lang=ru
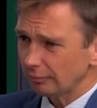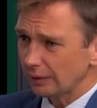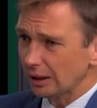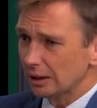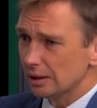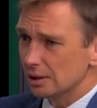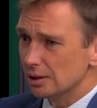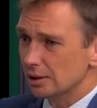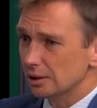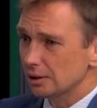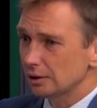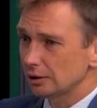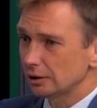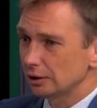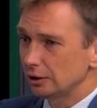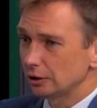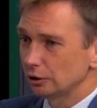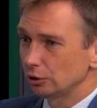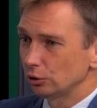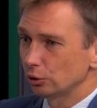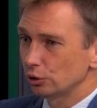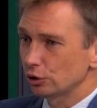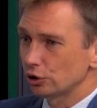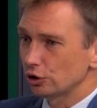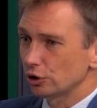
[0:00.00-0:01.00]
а сын или
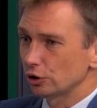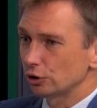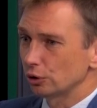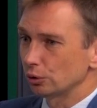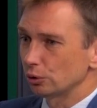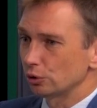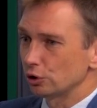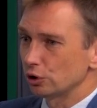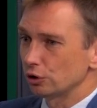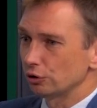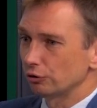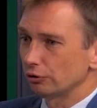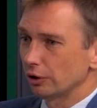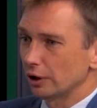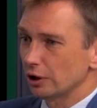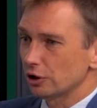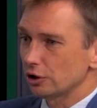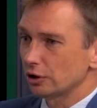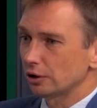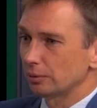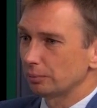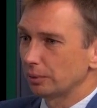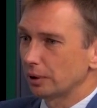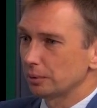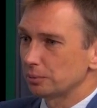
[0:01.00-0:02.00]
дочь, это очень
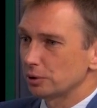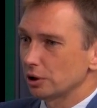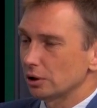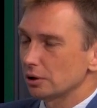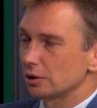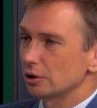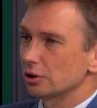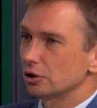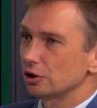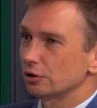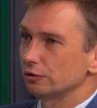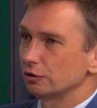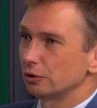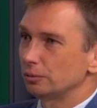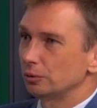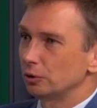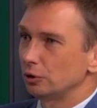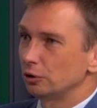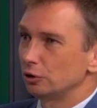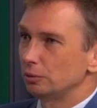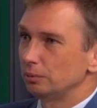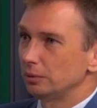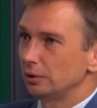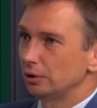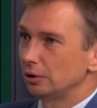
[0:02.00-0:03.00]
важно, пообщаться с живыми
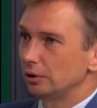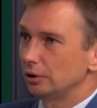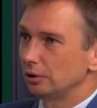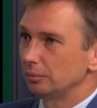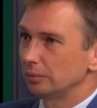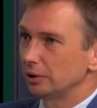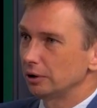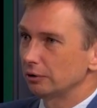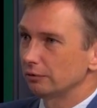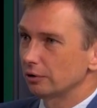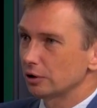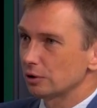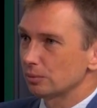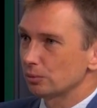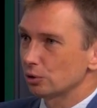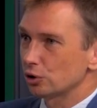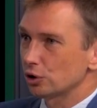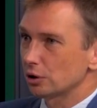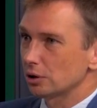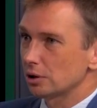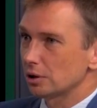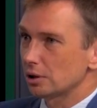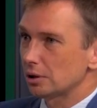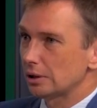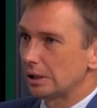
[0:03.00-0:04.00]
людьми, иметь
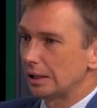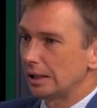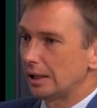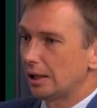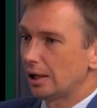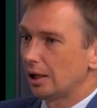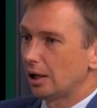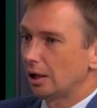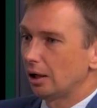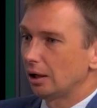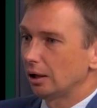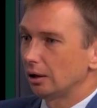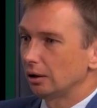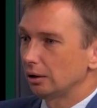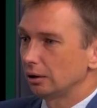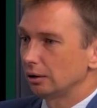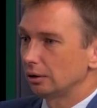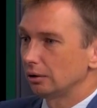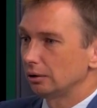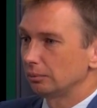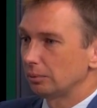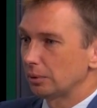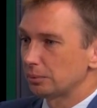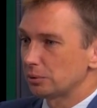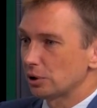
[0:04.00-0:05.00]
возможность э,
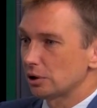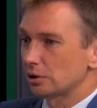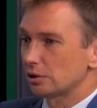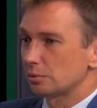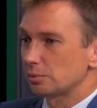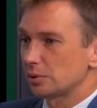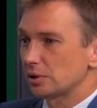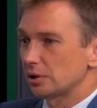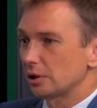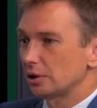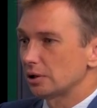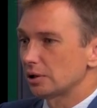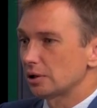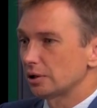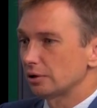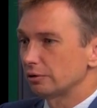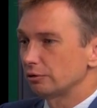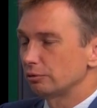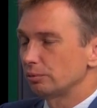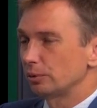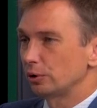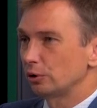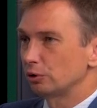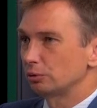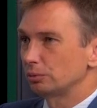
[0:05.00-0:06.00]
пообщаться с специалистами
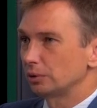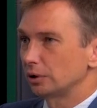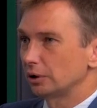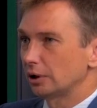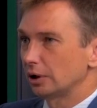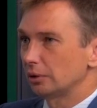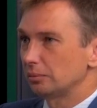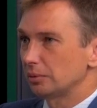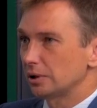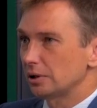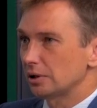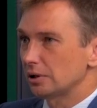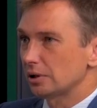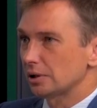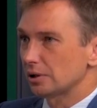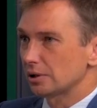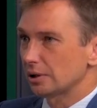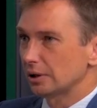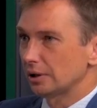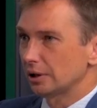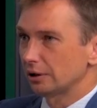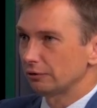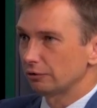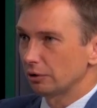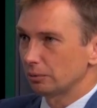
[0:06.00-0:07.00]
приемной комиссии,
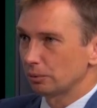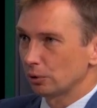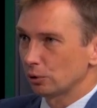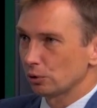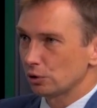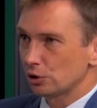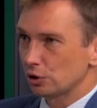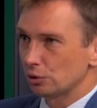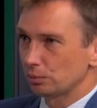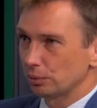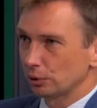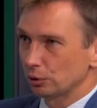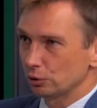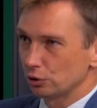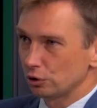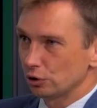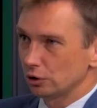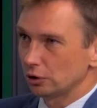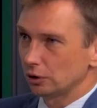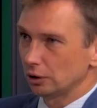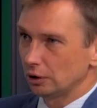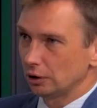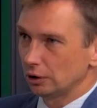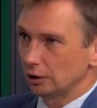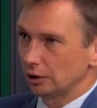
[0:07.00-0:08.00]
задать вопросы, получить
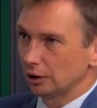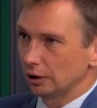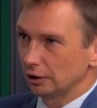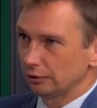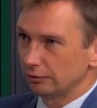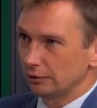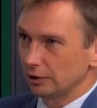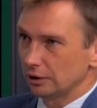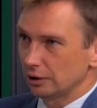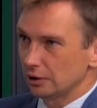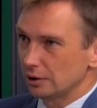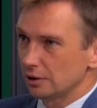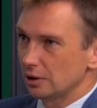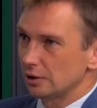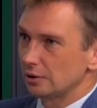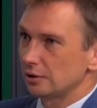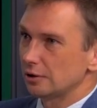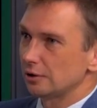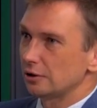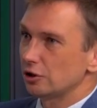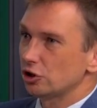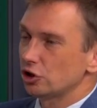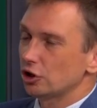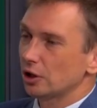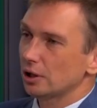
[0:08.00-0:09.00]
на них ответы здесь и
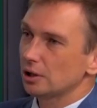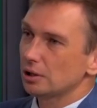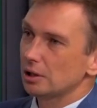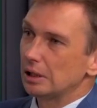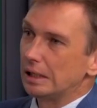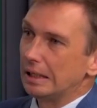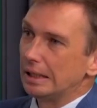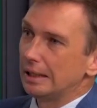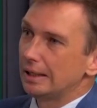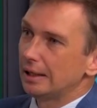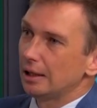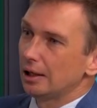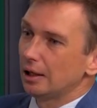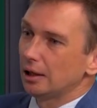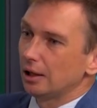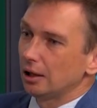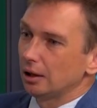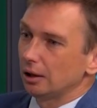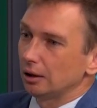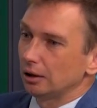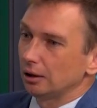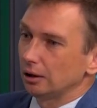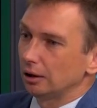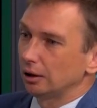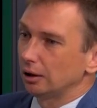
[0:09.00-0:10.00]
сейчас,
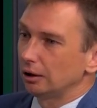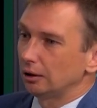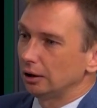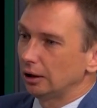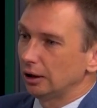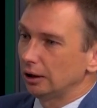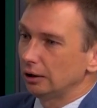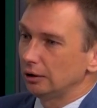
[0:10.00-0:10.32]
э, а